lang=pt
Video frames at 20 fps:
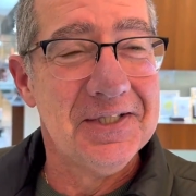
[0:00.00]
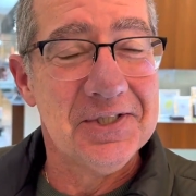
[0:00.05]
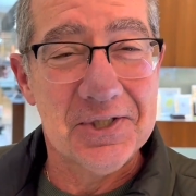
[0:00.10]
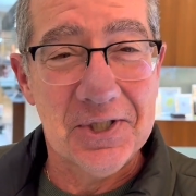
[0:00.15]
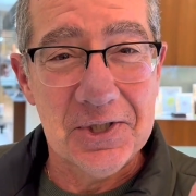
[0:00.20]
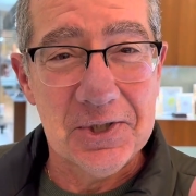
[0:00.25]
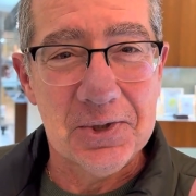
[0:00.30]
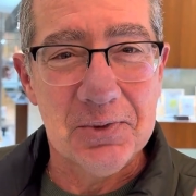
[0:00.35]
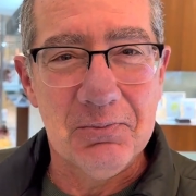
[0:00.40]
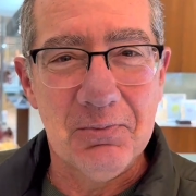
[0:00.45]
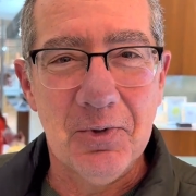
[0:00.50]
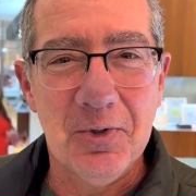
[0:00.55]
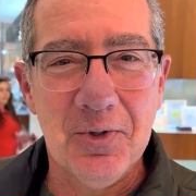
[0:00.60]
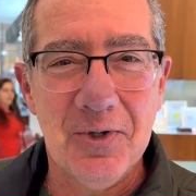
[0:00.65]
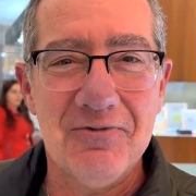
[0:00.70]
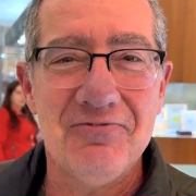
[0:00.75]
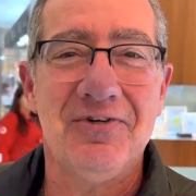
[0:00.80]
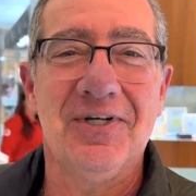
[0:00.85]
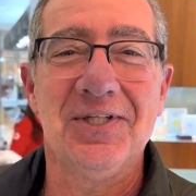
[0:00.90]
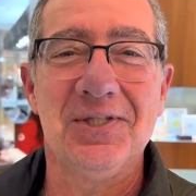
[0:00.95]
Gente
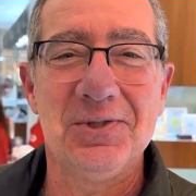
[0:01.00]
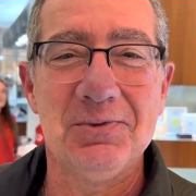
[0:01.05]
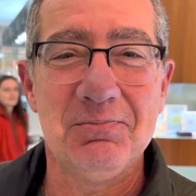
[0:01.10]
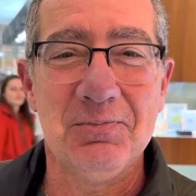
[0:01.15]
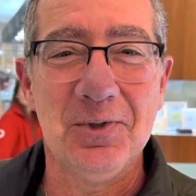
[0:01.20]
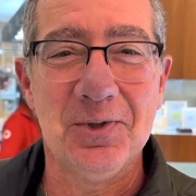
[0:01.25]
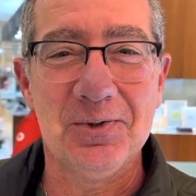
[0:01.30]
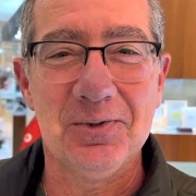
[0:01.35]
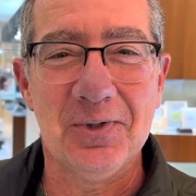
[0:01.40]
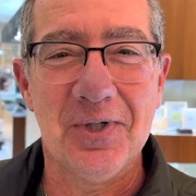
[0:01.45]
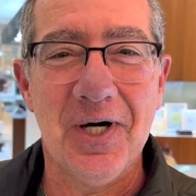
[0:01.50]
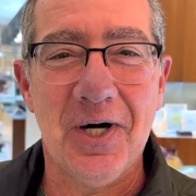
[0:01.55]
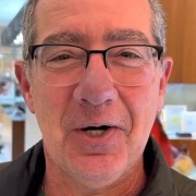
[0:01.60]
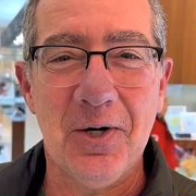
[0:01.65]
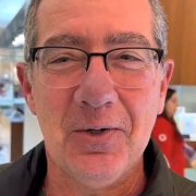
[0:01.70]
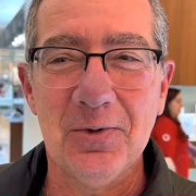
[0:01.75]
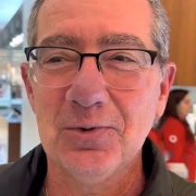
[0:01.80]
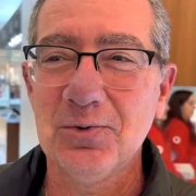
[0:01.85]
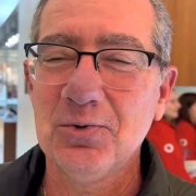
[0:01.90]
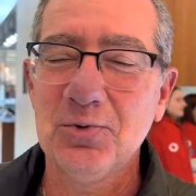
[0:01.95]
boa, fala de
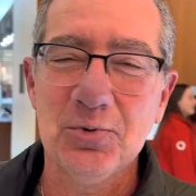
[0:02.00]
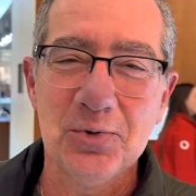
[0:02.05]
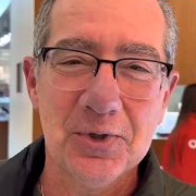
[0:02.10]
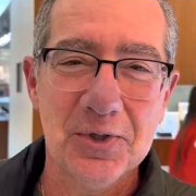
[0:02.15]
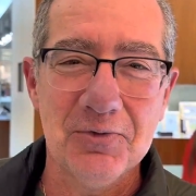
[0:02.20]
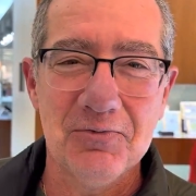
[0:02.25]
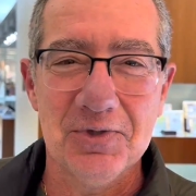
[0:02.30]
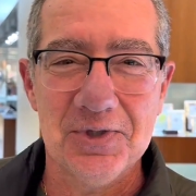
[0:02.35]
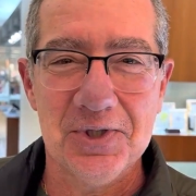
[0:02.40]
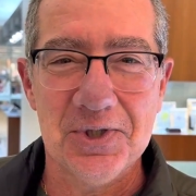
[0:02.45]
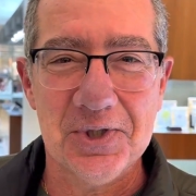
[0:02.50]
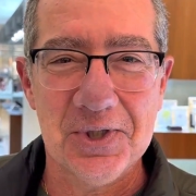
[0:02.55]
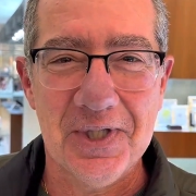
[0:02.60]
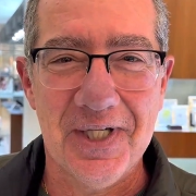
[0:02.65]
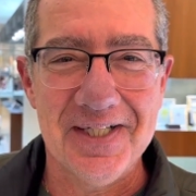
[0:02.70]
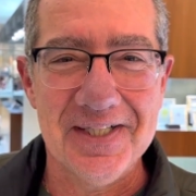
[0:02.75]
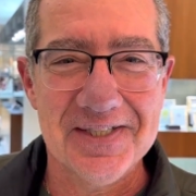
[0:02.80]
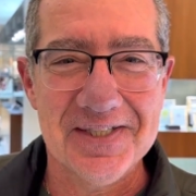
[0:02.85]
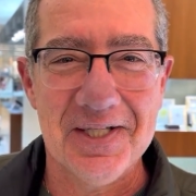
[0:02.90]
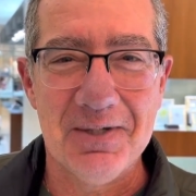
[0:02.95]
Portugal, tudo que vocês
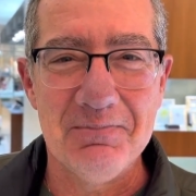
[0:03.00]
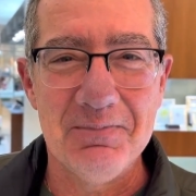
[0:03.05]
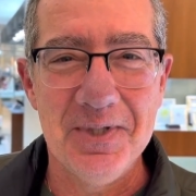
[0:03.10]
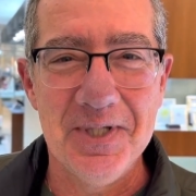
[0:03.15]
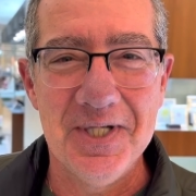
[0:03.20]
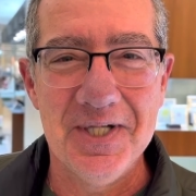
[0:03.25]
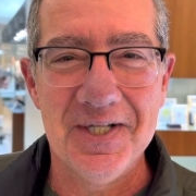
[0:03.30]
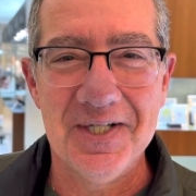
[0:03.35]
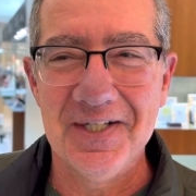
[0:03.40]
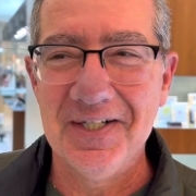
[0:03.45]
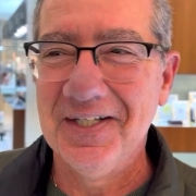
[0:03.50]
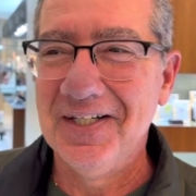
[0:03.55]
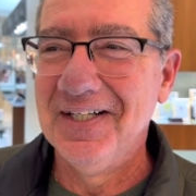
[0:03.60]
querem saber.